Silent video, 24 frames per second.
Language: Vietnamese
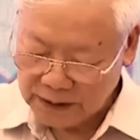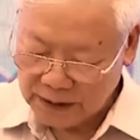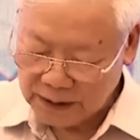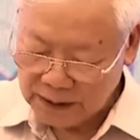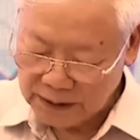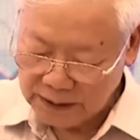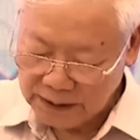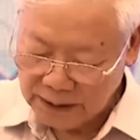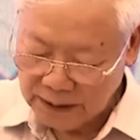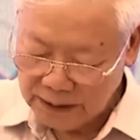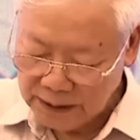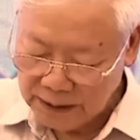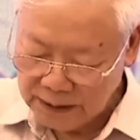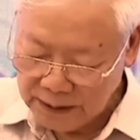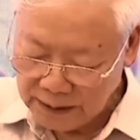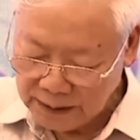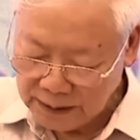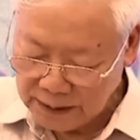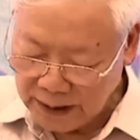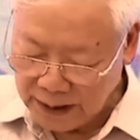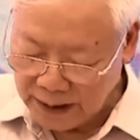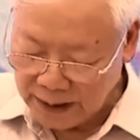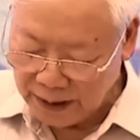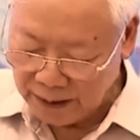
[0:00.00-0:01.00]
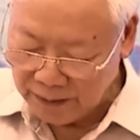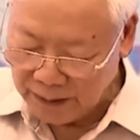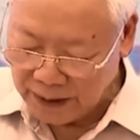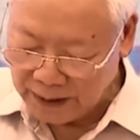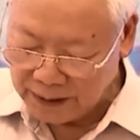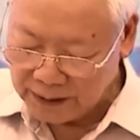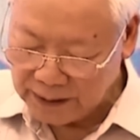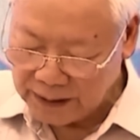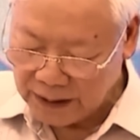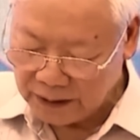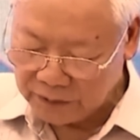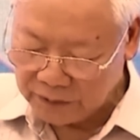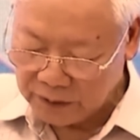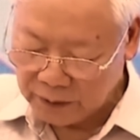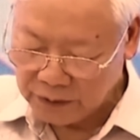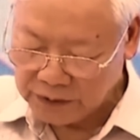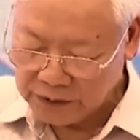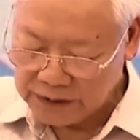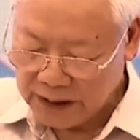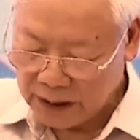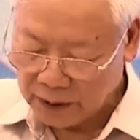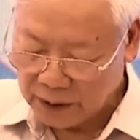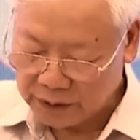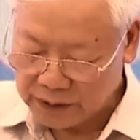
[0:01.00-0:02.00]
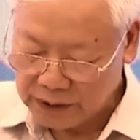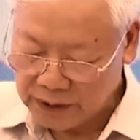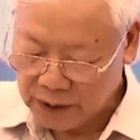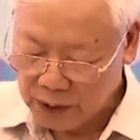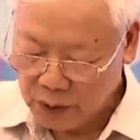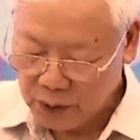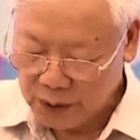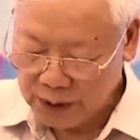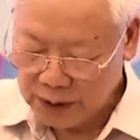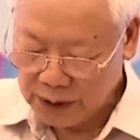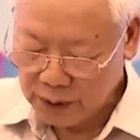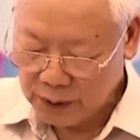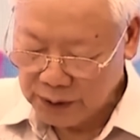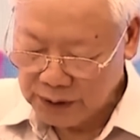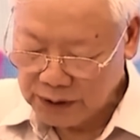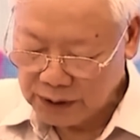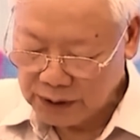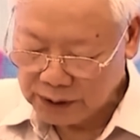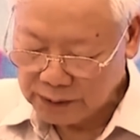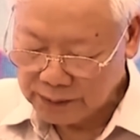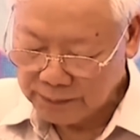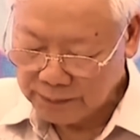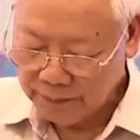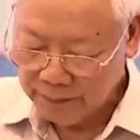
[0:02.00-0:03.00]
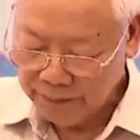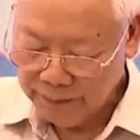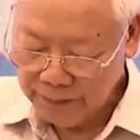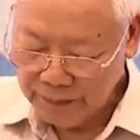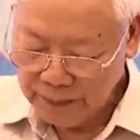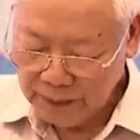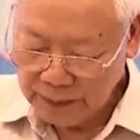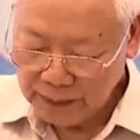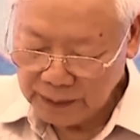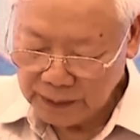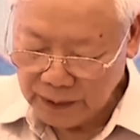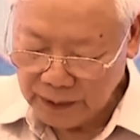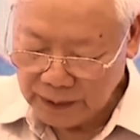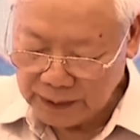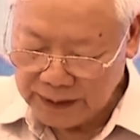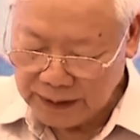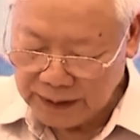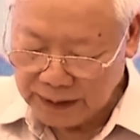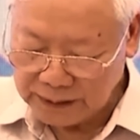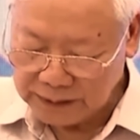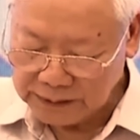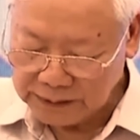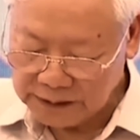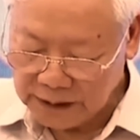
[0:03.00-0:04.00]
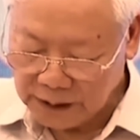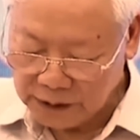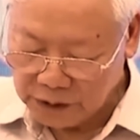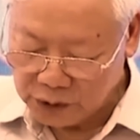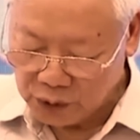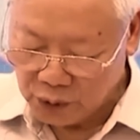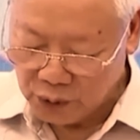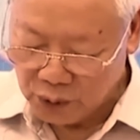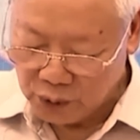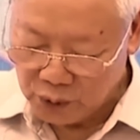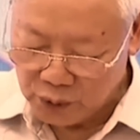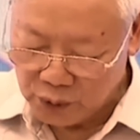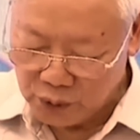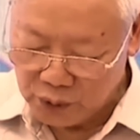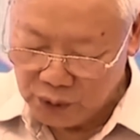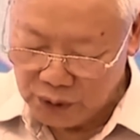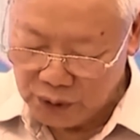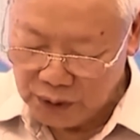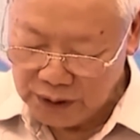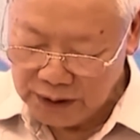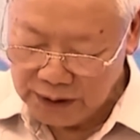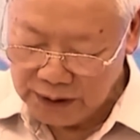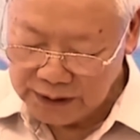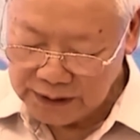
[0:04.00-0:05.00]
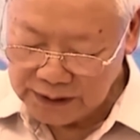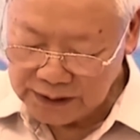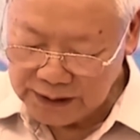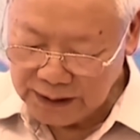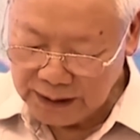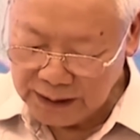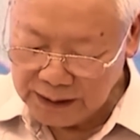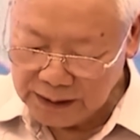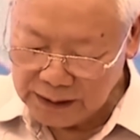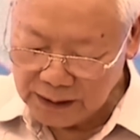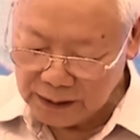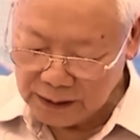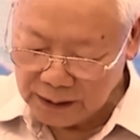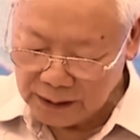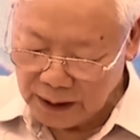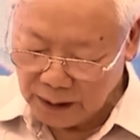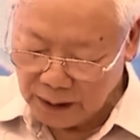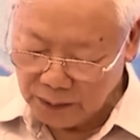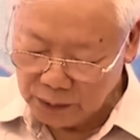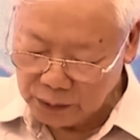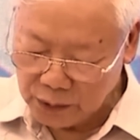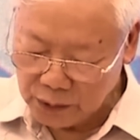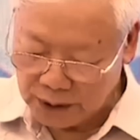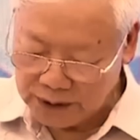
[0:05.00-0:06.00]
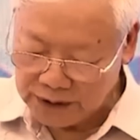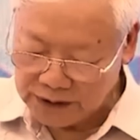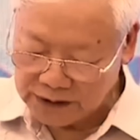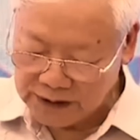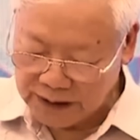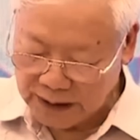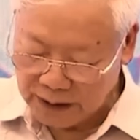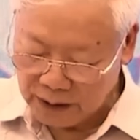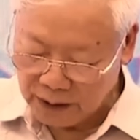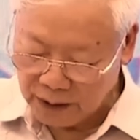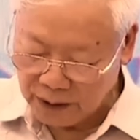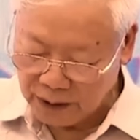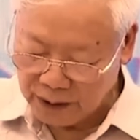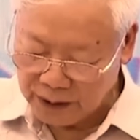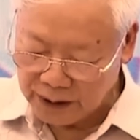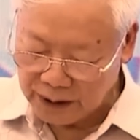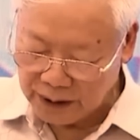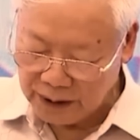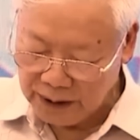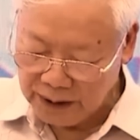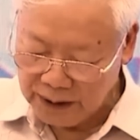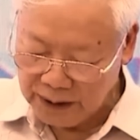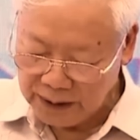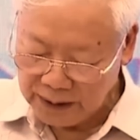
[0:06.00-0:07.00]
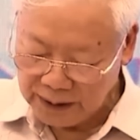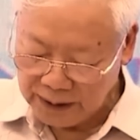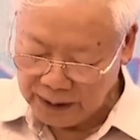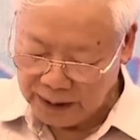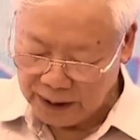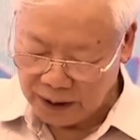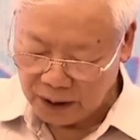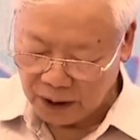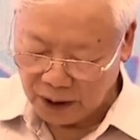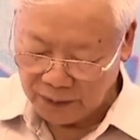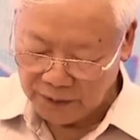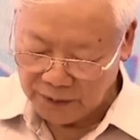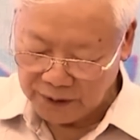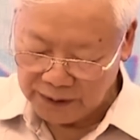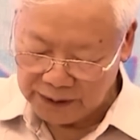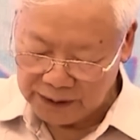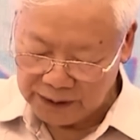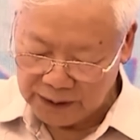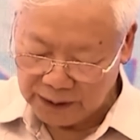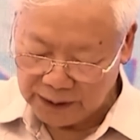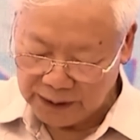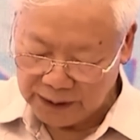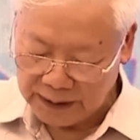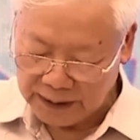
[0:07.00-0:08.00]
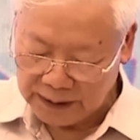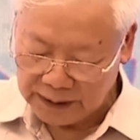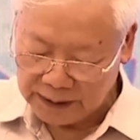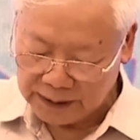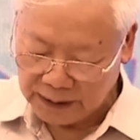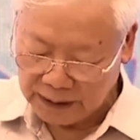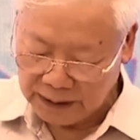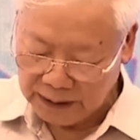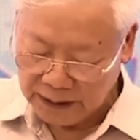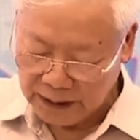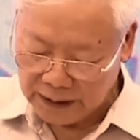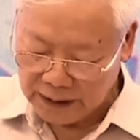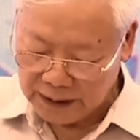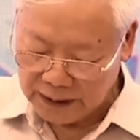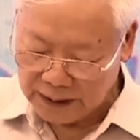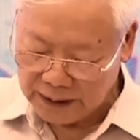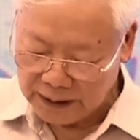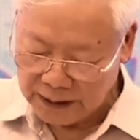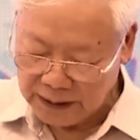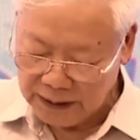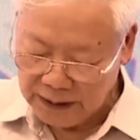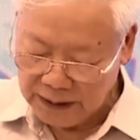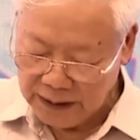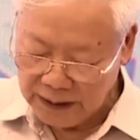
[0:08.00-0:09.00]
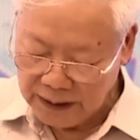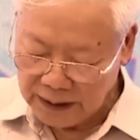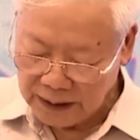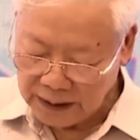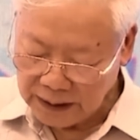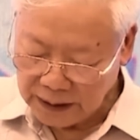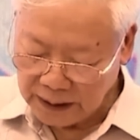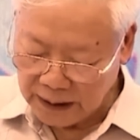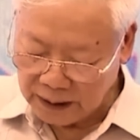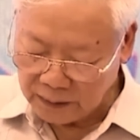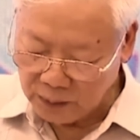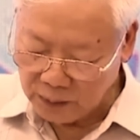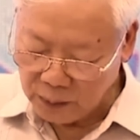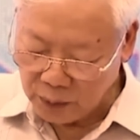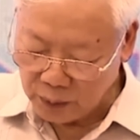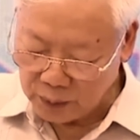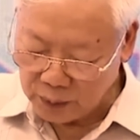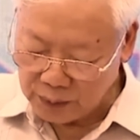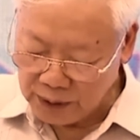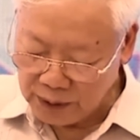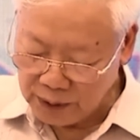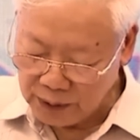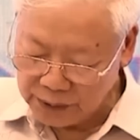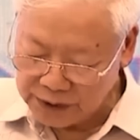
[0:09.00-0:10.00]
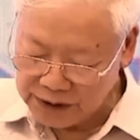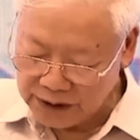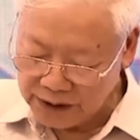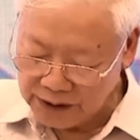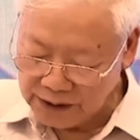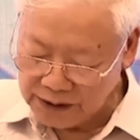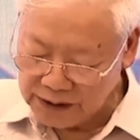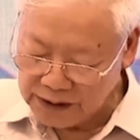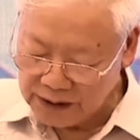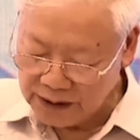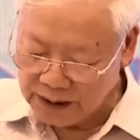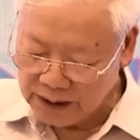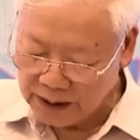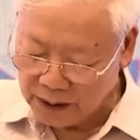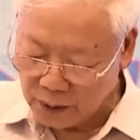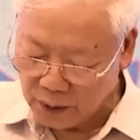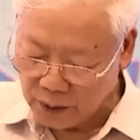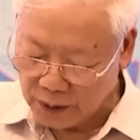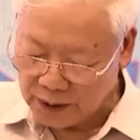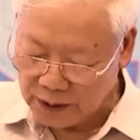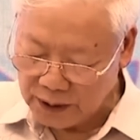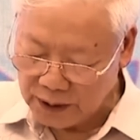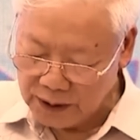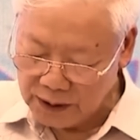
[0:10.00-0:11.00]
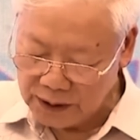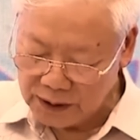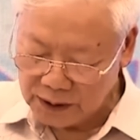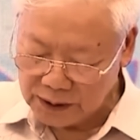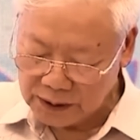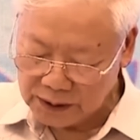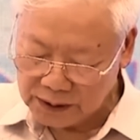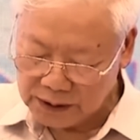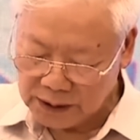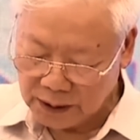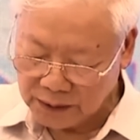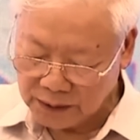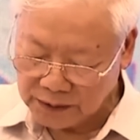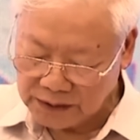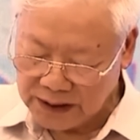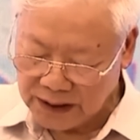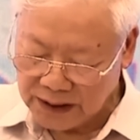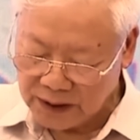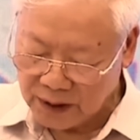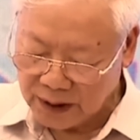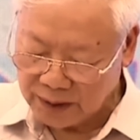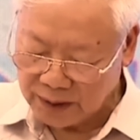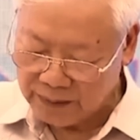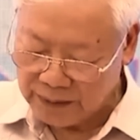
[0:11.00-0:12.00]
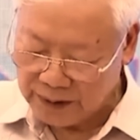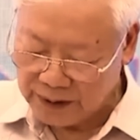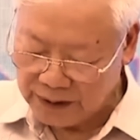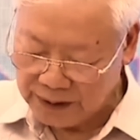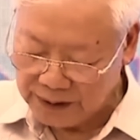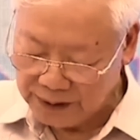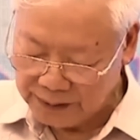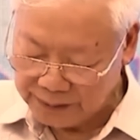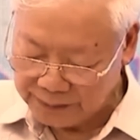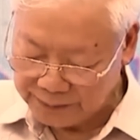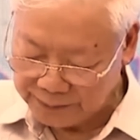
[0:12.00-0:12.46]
dân đẩy mạnh các phong trào thi đua yêu nước thực hành dân chủ xây dựng đồng thuận xã hội để góp phần thực hiện thắng lợi các mục tiêu chính trị của đất nước trong giai đoạn mới